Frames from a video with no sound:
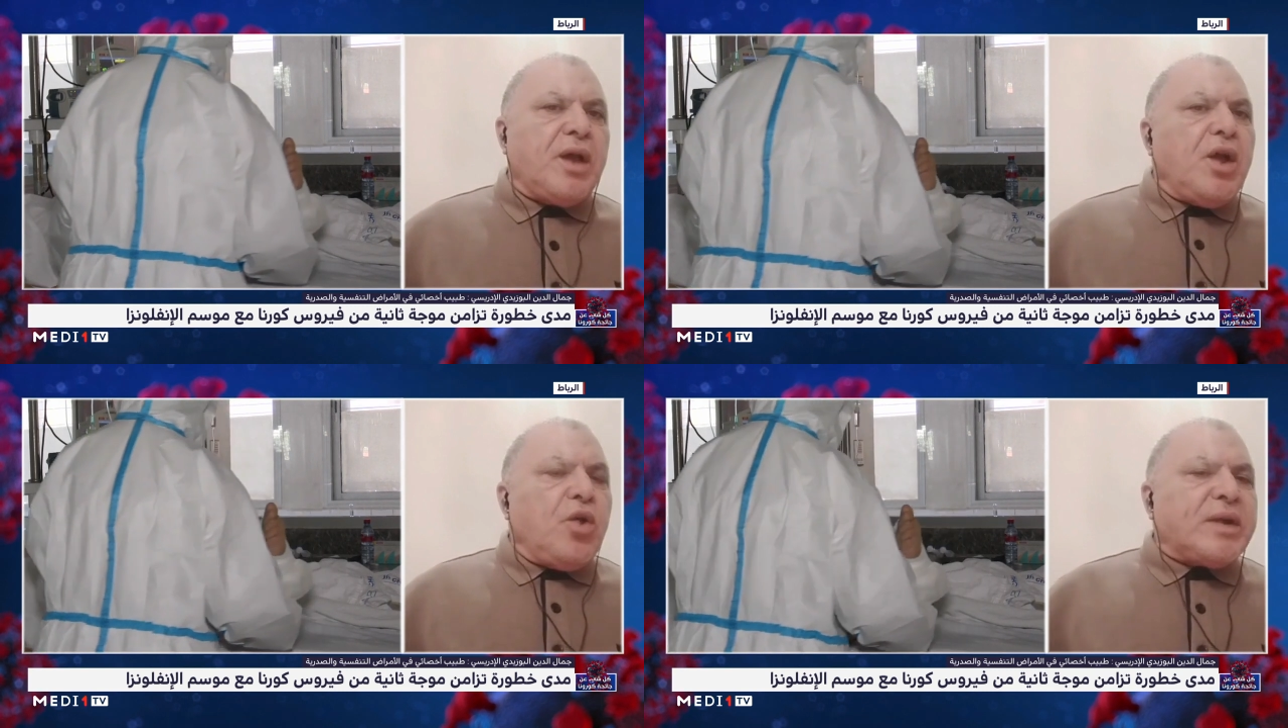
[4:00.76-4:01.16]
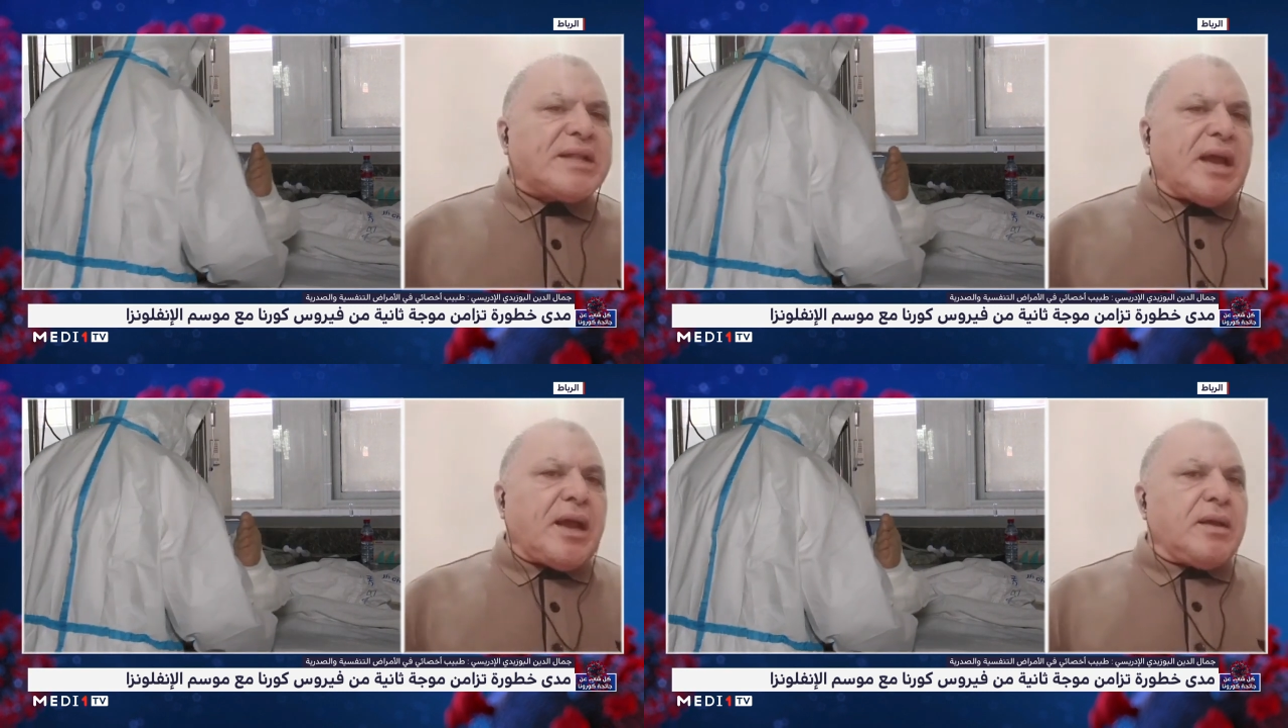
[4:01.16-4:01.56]

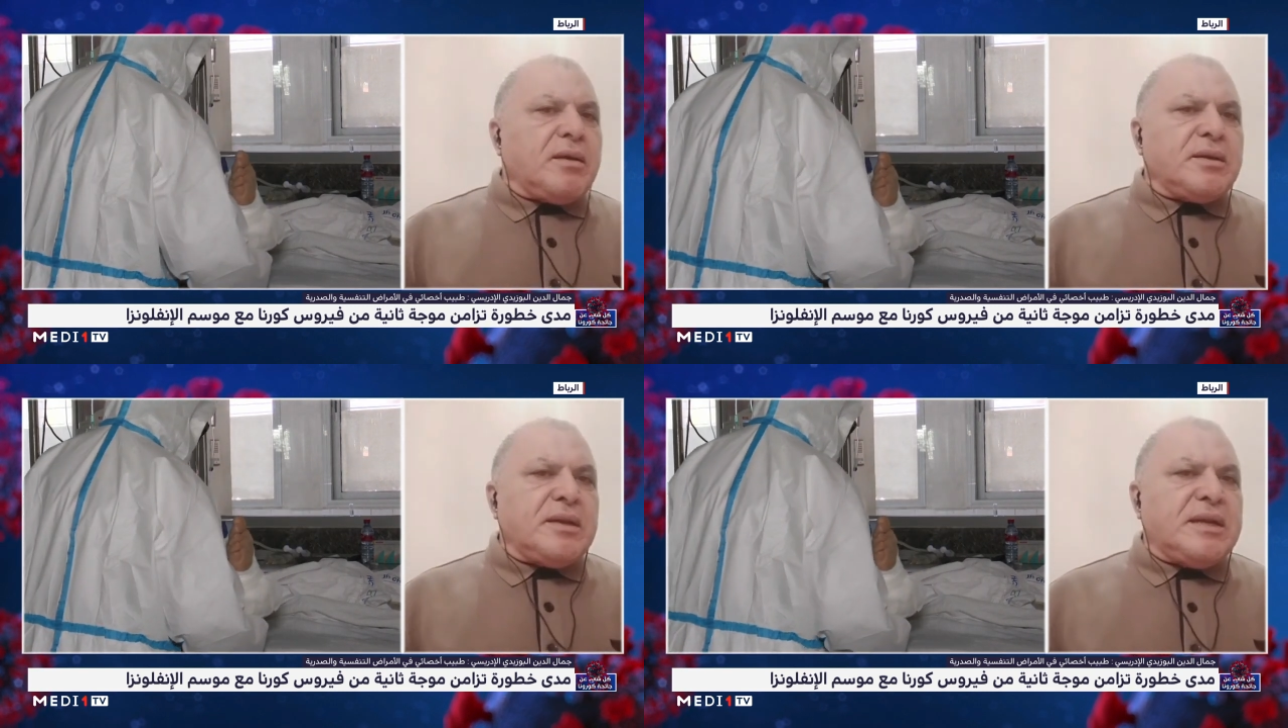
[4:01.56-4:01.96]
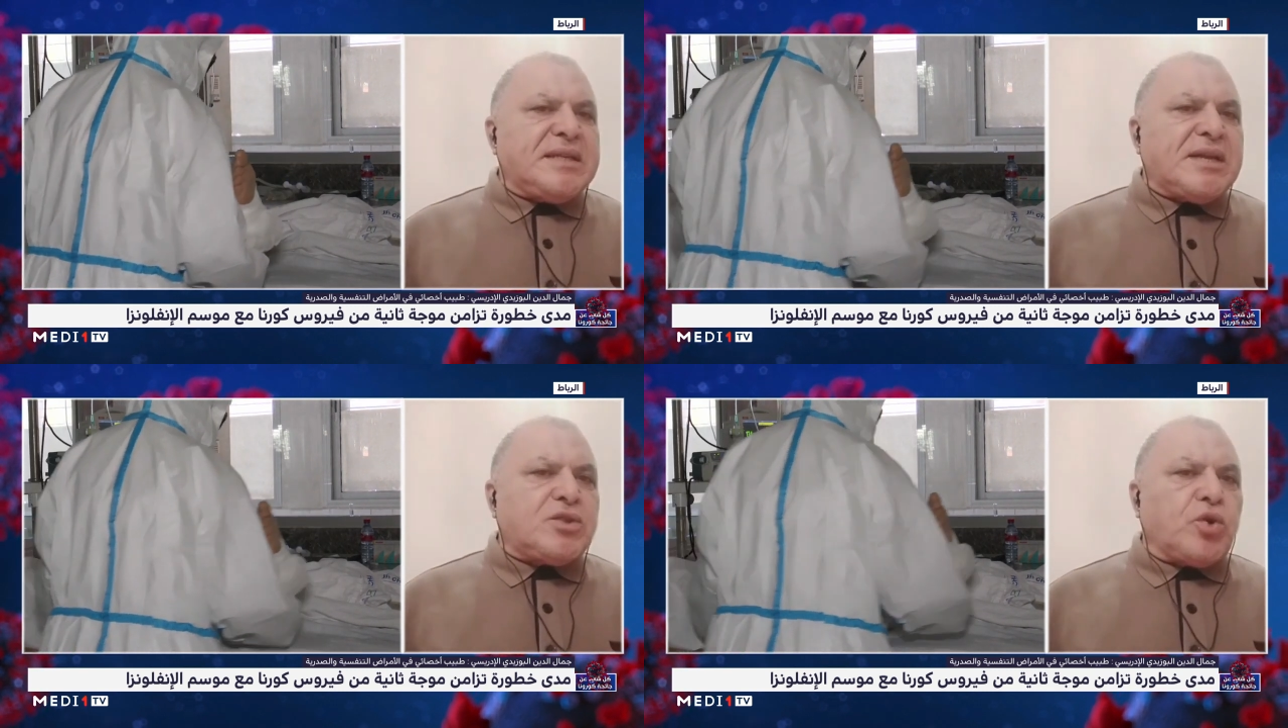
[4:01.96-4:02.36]
كيطلق لي
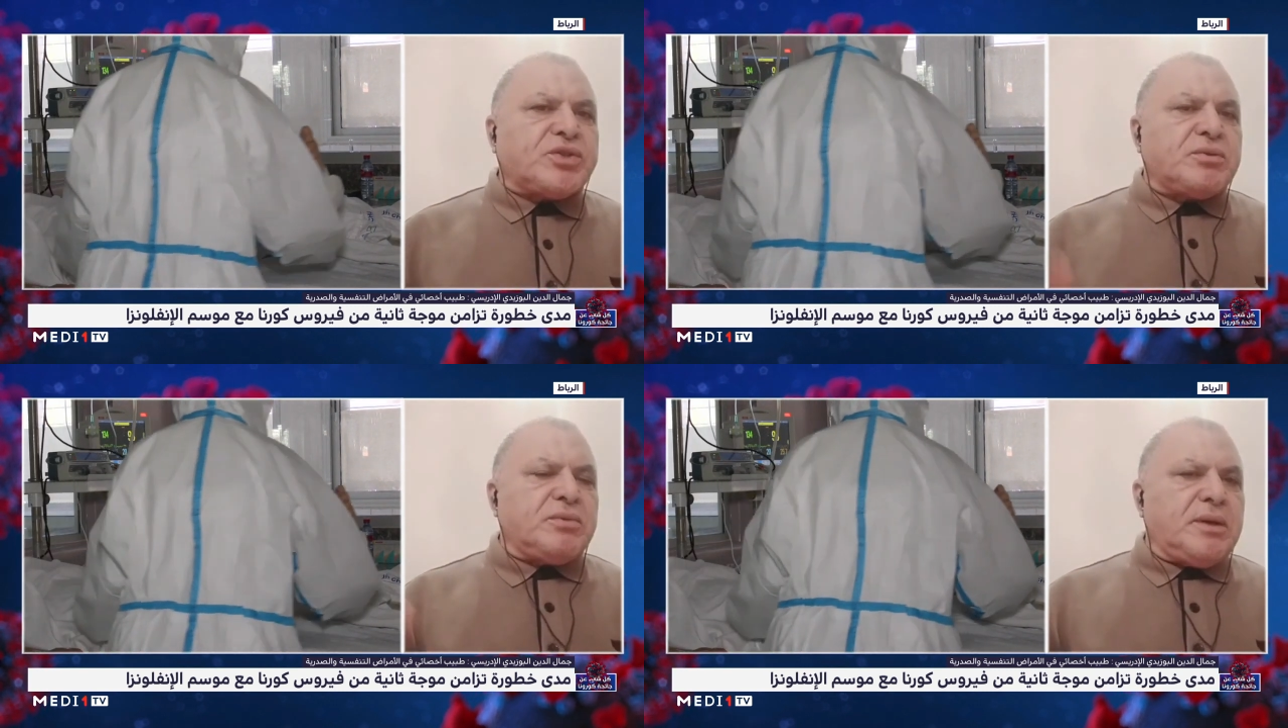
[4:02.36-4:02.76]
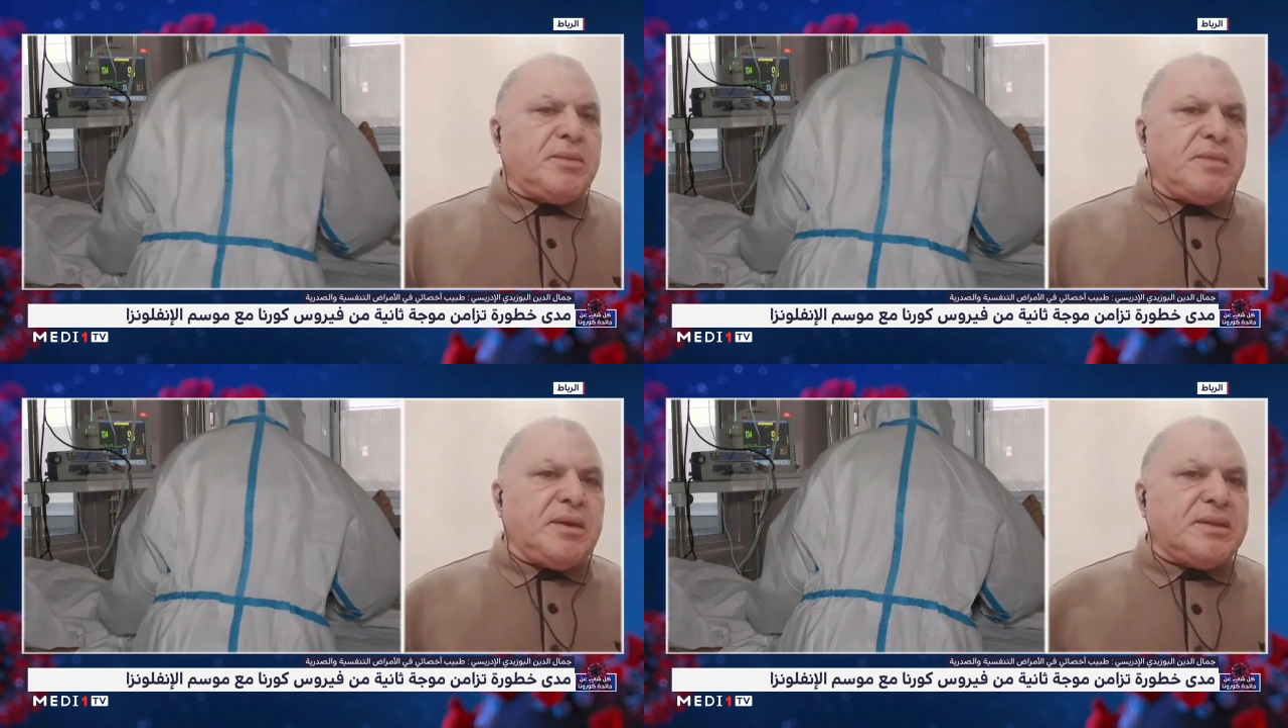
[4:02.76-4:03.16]
زانتوكس
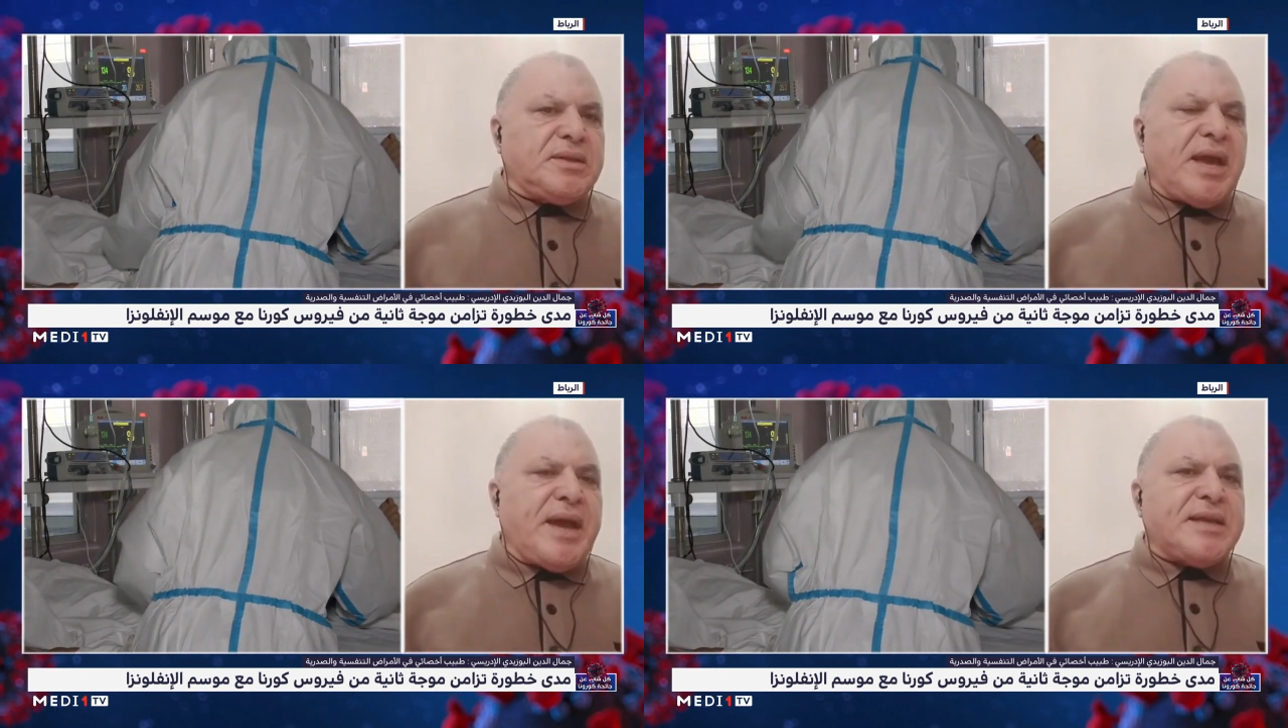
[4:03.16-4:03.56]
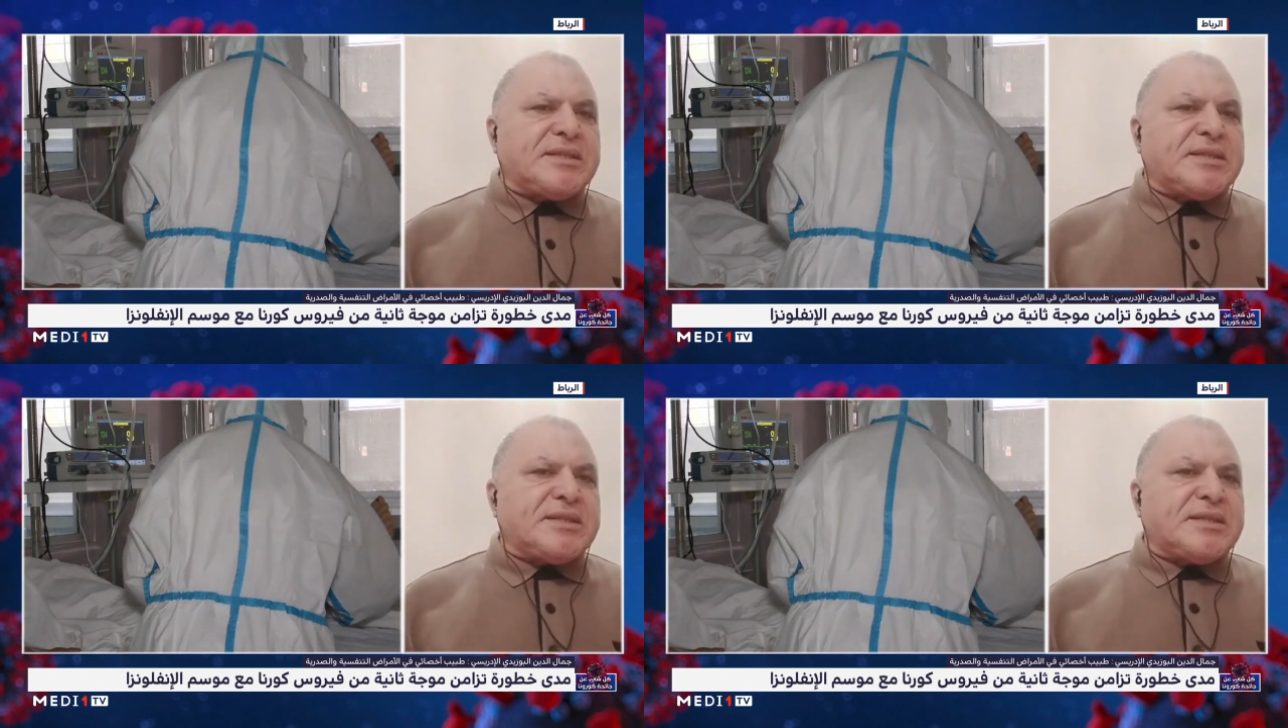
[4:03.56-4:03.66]
الدعايه